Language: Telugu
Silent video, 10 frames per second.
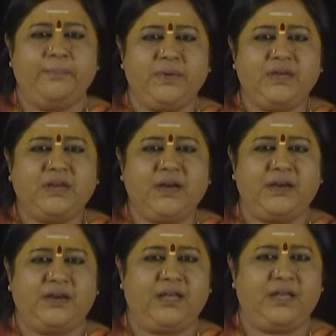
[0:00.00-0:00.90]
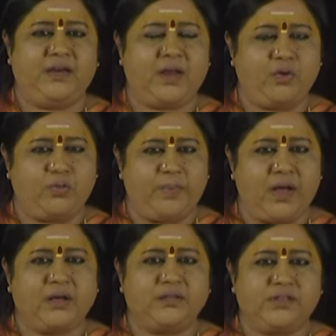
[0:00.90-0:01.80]
మీకంటే నాకు
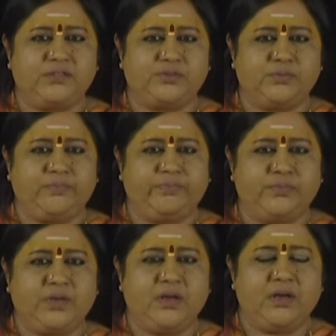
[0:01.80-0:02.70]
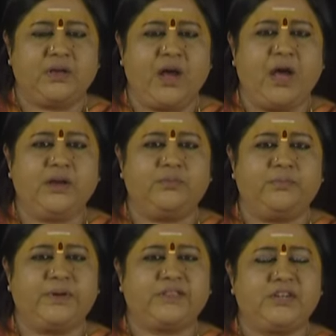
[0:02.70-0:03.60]
బాగా తెలుసు కాలం
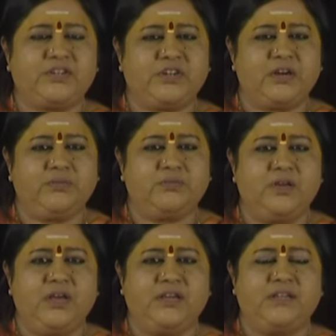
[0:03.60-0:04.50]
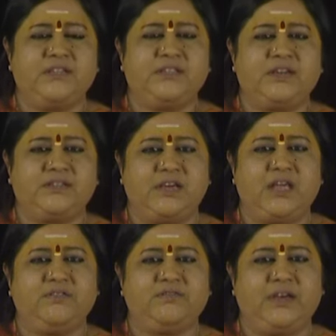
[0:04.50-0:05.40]
ప్రతి క్షణం
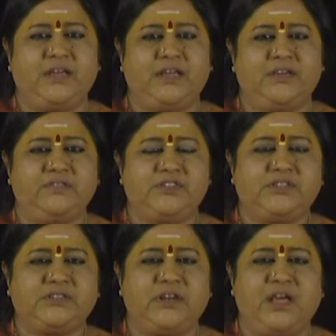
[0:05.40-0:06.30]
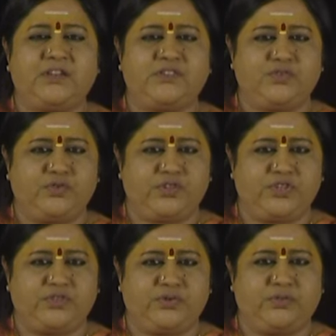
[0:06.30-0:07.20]
ఇంద్రజాలం వలె విచిత్రాలను
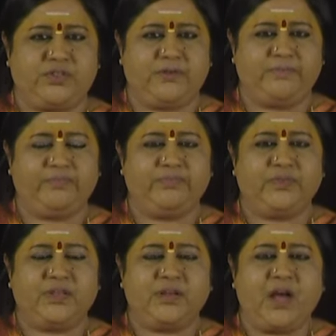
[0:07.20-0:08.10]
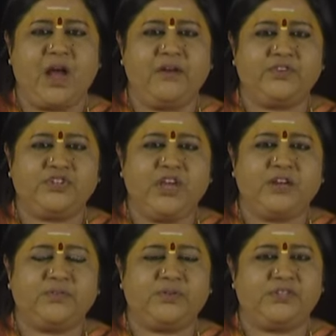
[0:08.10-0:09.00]
సృష్టిస్తుంది ఆ
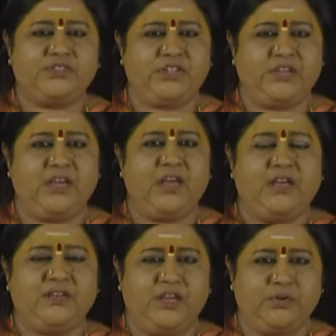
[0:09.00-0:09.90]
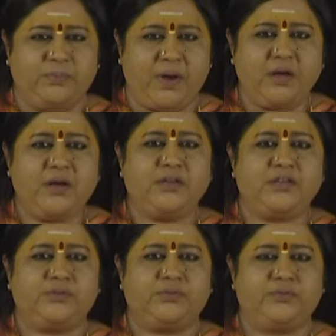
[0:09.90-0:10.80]
విషయాన్ని గురించి నేను బాగా
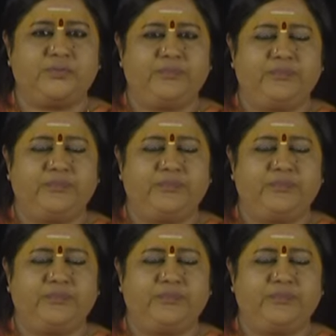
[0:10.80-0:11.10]
ఎరుగుదును